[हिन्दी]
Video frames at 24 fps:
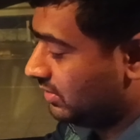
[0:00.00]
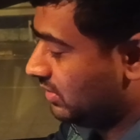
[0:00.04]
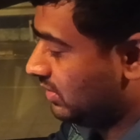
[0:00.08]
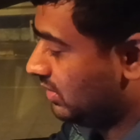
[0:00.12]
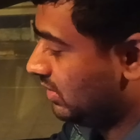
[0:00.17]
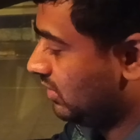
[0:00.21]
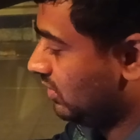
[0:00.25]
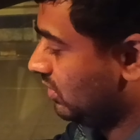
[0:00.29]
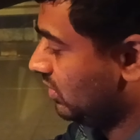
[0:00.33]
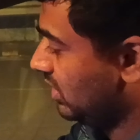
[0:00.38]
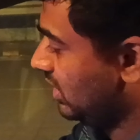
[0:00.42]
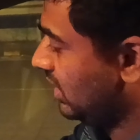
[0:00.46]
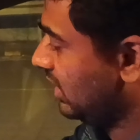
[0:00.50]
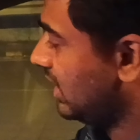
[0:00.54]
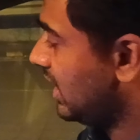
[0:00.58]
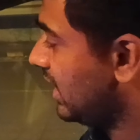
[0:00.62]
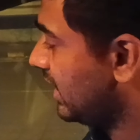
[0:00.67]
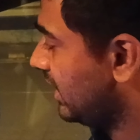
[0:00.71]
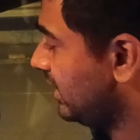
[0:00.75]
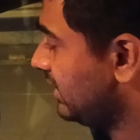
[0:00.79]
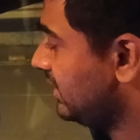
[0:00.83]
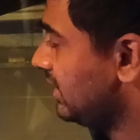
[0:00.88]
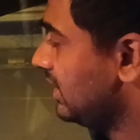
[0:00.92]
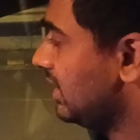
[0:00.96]
और लगा
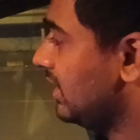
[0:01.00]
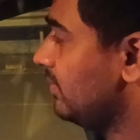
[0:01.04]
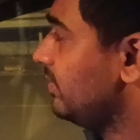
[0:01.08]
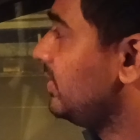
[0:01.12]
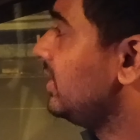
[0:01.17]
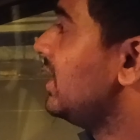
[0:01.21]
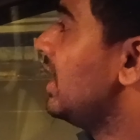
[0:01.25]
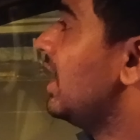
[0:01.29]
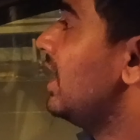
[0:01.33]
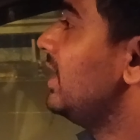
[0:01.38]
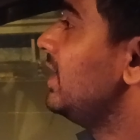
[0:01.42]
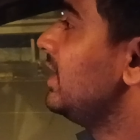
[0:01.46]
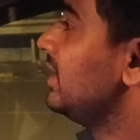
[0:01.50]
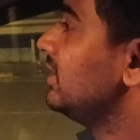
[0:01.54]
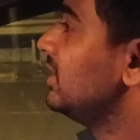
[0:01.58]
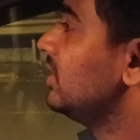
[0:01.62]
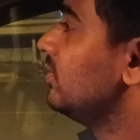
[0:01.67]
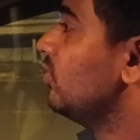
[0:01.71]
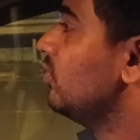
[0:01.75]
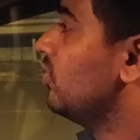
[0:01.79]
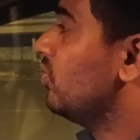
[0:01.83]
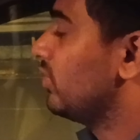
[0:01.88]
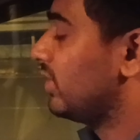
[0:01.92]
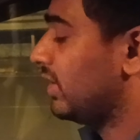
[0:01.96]
के दिया अभी गाड़ी एकदम
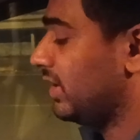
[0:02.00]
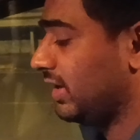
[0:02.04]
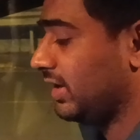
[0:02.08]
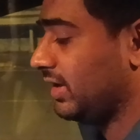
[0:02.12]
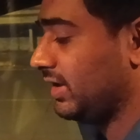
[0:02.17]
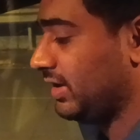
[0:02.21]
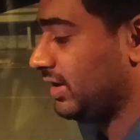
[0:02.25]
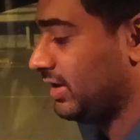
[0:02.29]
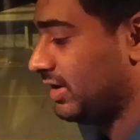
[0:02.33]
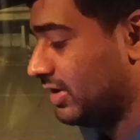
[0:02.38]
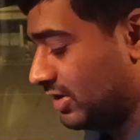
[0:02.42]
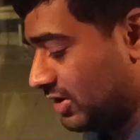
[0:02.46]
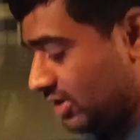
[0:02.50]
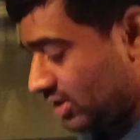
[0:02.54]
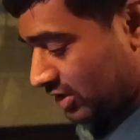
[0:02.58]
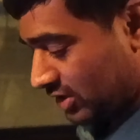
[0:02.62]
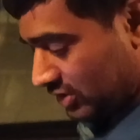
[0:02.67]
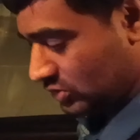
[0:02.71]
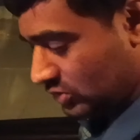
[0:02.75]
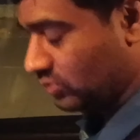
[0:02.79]
ओके है तो